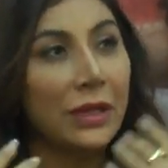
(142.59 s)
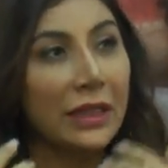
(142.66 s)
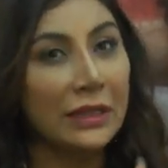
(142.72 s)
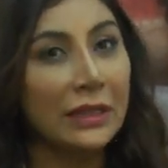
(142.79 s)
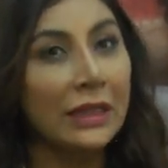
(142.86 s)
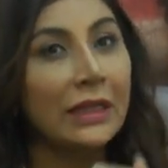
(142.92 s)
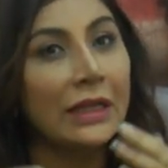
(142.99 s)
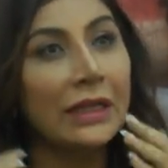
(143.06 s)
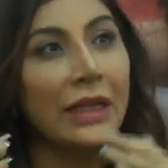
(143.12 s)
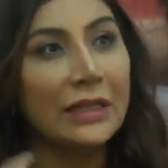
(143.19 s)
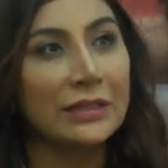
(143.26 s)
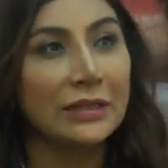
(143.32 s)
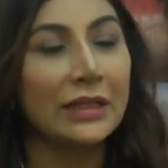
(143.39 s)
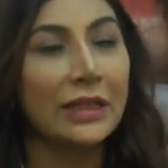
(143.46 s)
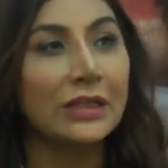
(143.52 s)
ब्रीदिंग ही
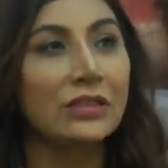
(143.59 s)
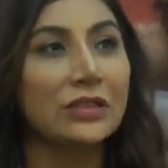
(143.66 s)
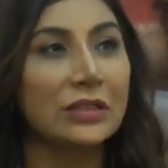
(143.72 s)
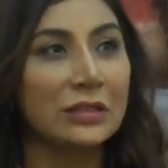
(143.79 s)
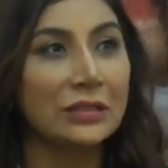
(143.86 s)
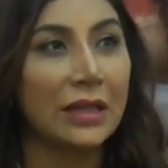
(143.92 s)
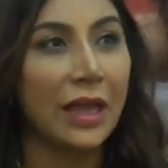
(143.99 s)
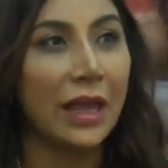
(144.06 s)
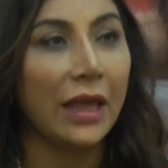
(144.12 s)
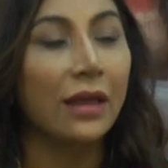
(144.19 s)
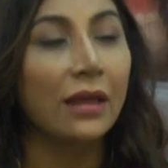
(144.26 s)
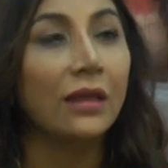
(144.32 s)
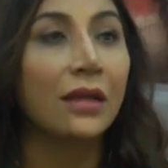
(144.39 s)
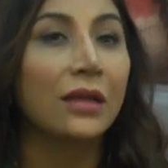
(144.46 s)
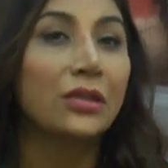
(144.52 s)
ऐसी एक चीज़ है